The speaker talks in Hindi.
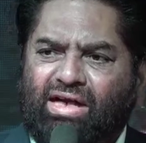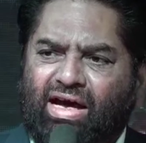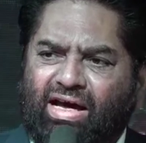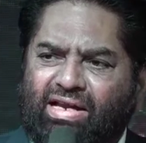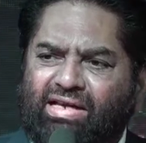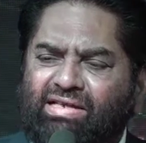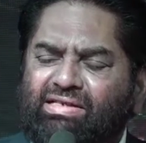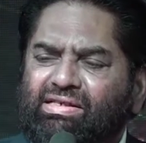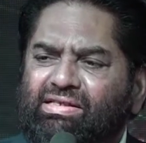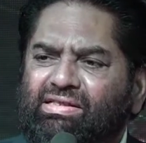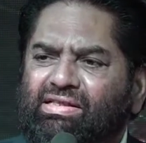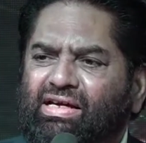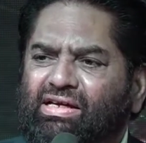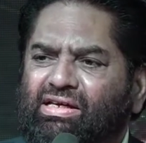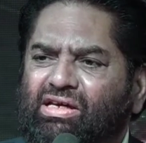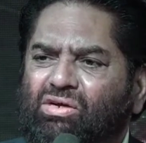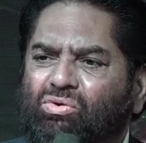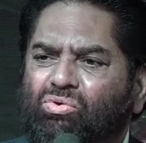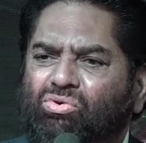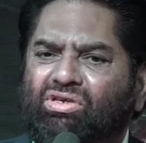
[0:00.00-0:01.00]
सारी
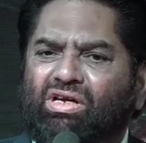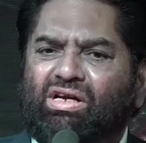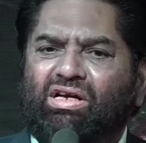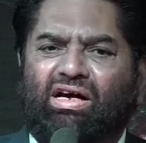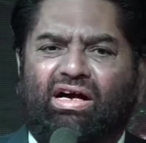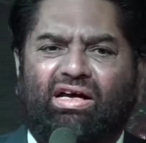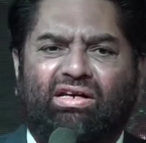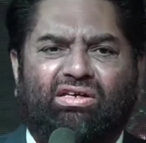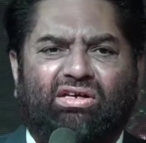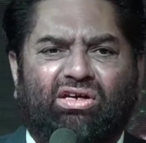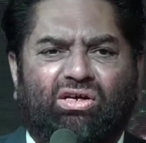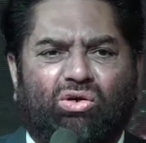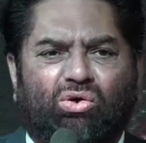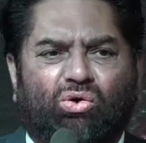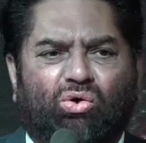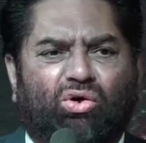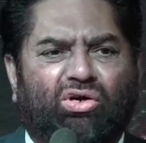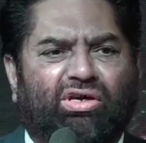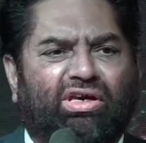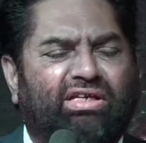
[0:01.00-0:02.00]
ज़िंदगी गुजर खान के
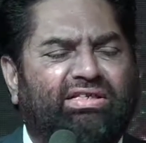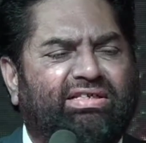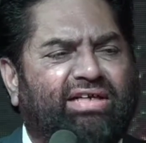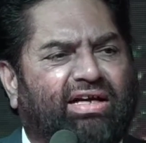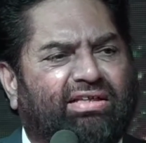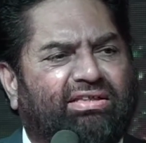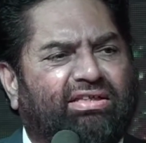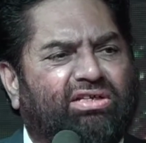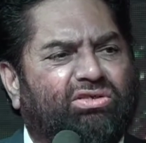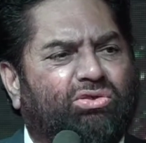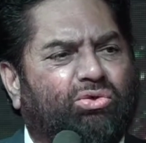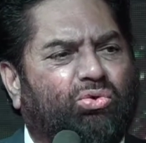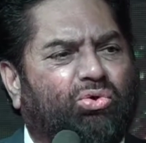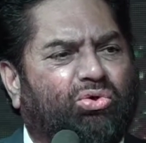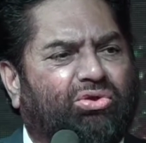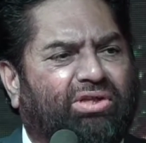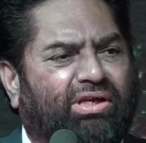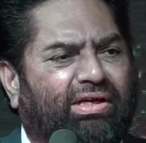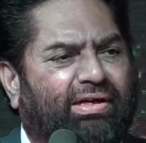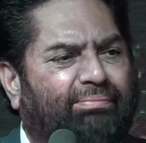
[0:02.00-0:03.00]
लोग ये चाहते
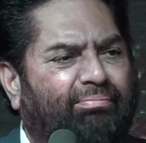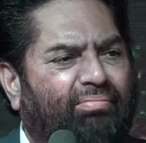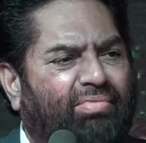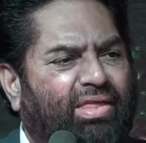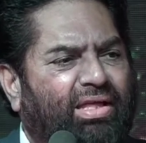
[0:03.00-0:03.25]
ज़रूर थे